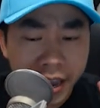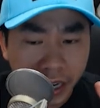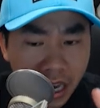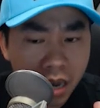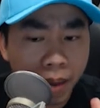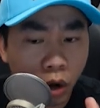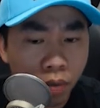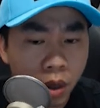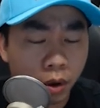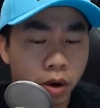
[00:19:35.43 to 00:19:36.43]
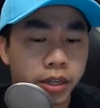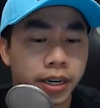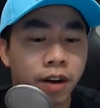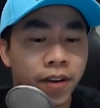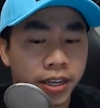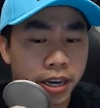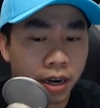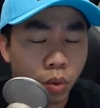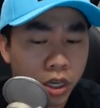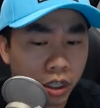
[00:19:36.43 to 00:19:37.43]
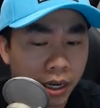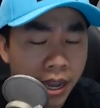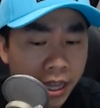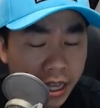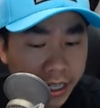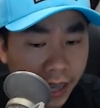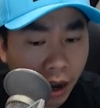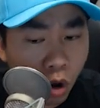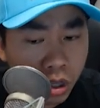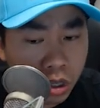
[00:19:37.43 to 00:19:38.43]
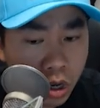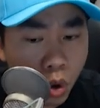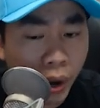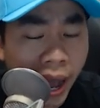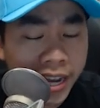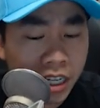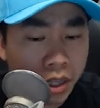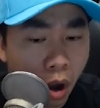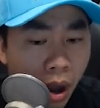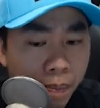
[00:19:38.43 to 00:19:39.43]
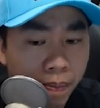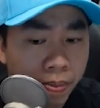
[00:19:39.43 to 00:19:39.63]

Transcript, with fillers: khi mà cryptocurrency nó phát triển đó quý anh chị thì sẽ có nhiều cái startup